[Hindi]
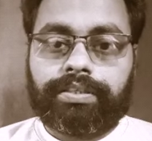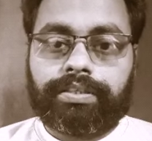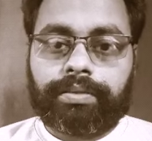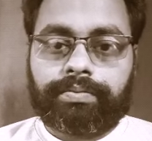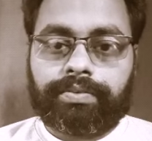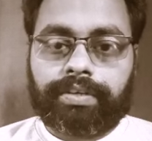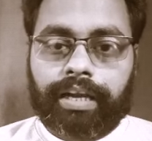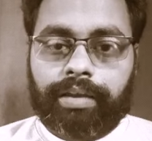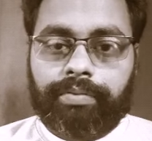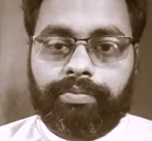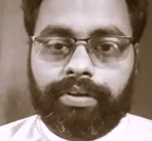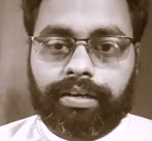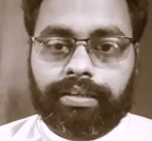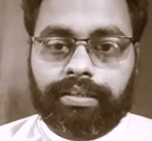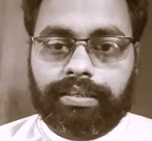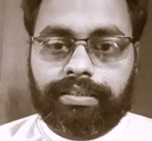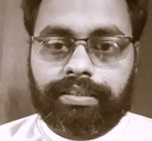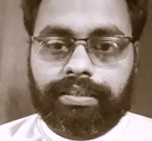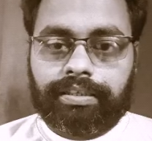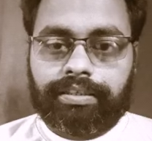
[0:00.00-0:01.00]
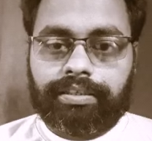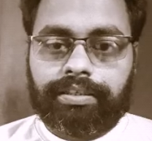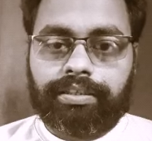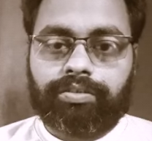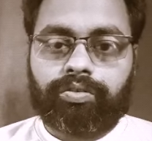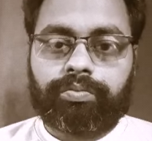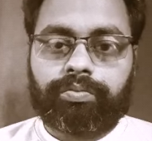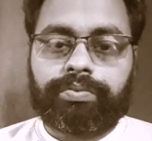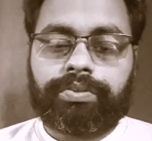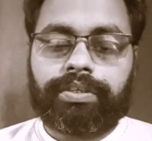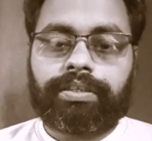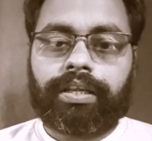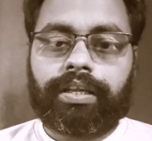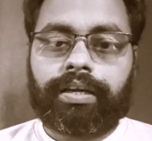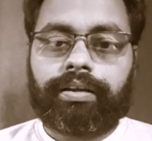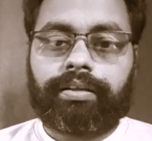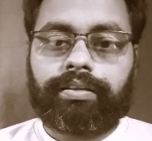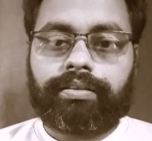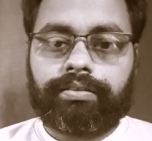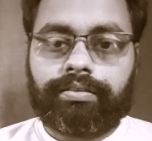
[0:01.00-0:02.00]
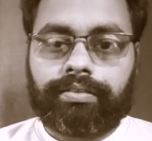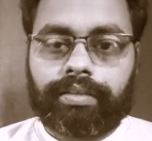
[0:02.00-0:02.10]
से सब्सक्राइब कर दीजिए निश्चित रूप से ता,